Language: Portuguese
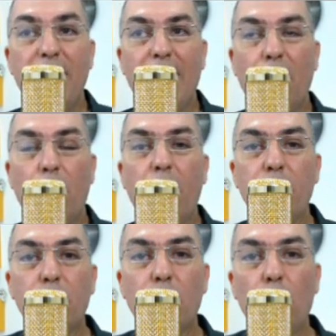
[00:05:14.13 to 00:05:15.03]
Bem,
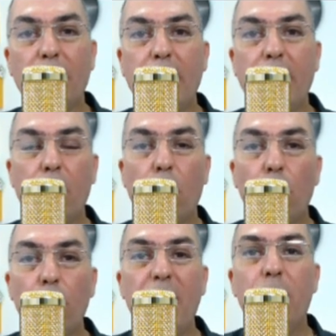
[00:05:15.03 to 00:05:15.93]
agora eu estou aqui
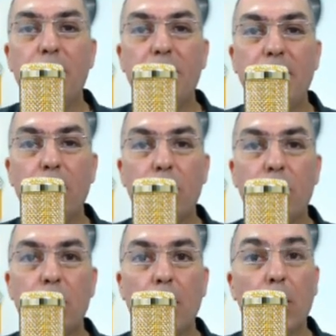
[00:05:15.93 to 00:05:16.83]
com o
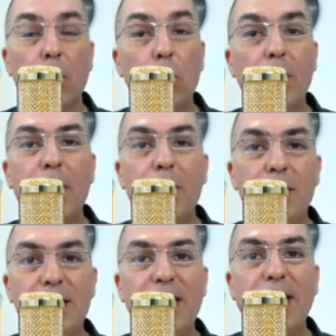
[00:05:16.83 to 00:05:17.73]
BM800 num ganho
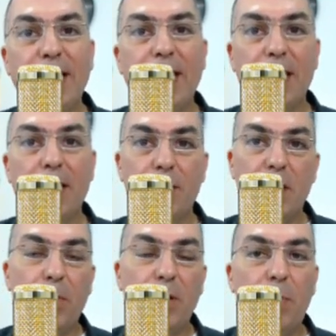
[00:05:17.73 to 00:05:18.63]
de 70.
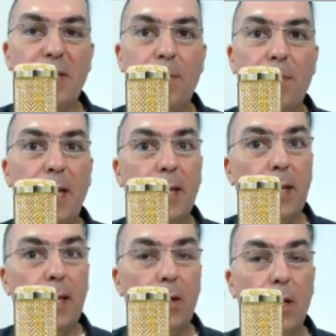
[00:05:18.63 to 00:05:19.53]
Vocês podem perceber
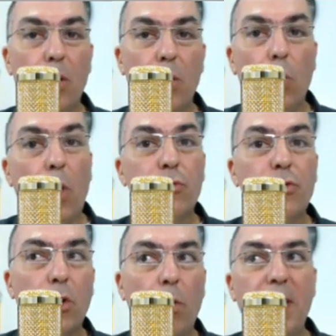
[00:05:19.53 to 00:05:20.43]
que o
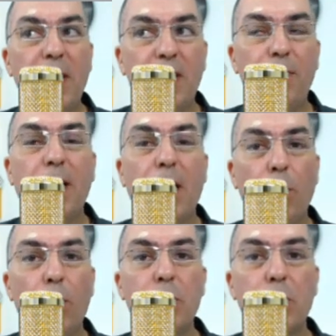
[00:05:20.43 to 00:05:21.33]
áudio já começa a ficar
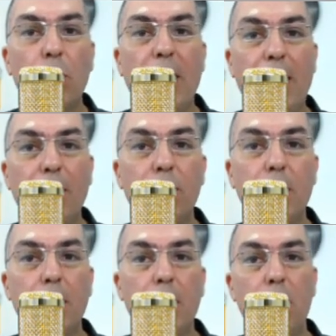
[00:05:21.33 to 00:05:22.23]
um pouco estourado
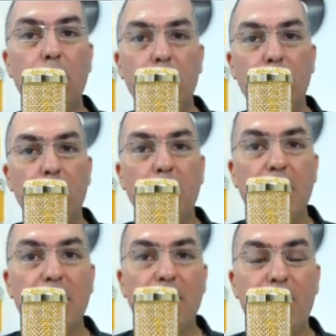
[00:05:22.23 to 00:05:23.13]
eu, tô, eu
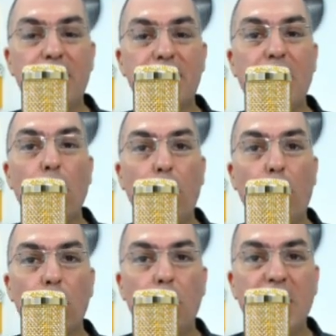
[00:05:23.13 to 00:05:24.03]
tenho que até afastar um
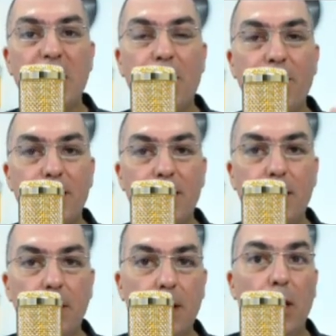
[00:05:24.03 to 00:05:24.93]
pouco mais para ver
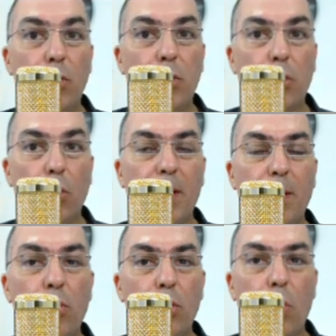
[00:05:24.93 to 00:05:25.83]
se não
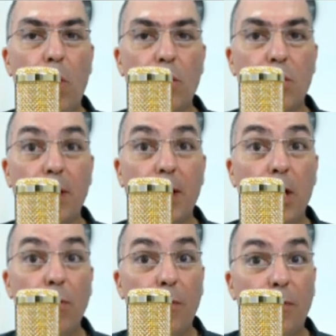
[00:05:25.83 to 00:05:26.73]
estoura muito o áudio, tá
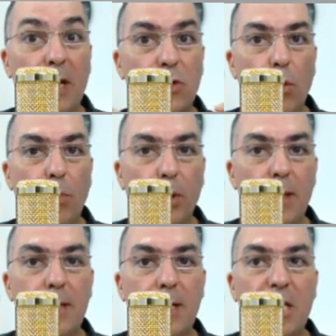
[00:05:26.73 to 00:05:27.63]
ok? Eu vou ficar só um
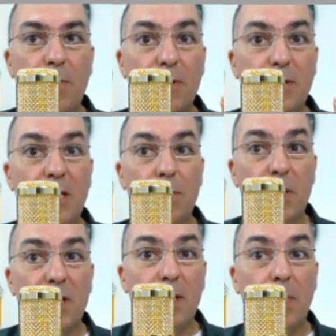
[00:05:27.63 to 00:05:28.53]
pouquinho em silêncio para vocês
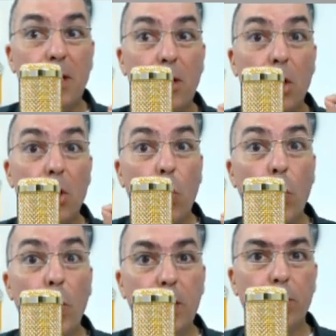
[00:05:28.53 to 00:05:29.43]
perceberem o
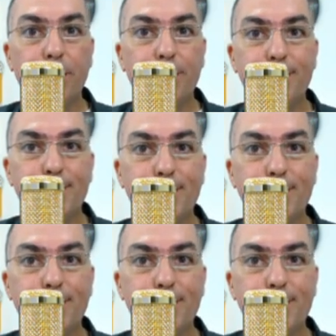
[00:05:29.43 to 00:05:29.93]
ruído.